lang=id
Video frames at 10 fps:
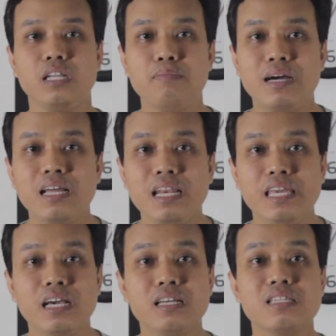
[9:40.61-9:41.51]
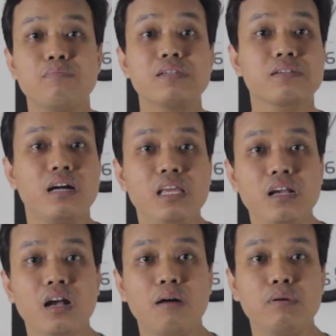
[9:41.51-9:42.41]
di mana dia sama
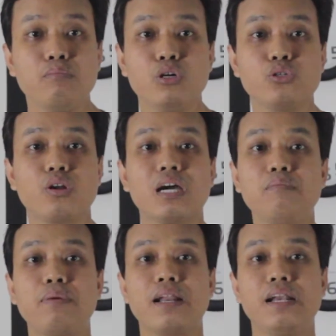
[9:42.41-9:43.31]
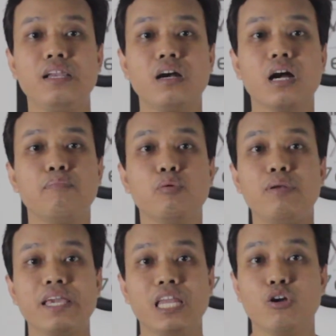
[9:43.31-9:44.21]
sekali nggak membocorkan perannya ke
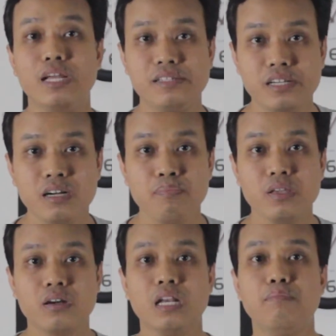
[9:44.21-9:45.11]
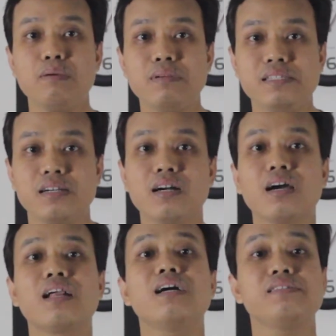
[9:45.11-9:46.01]
publik Indonesia demi menjaga
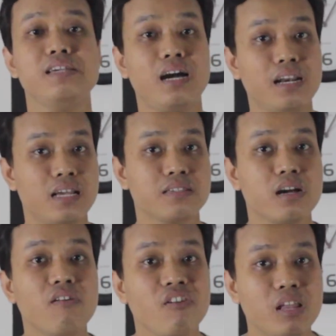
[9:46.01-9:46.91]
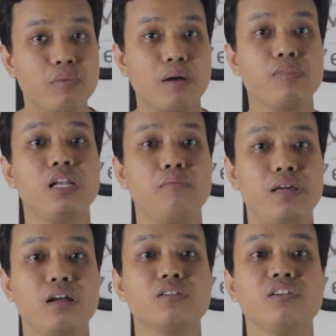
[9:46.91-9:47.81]
kerahasiaan naskah film Captain
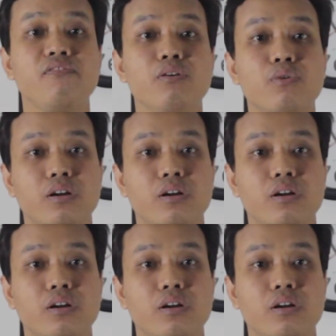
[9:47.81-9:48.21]
America Civil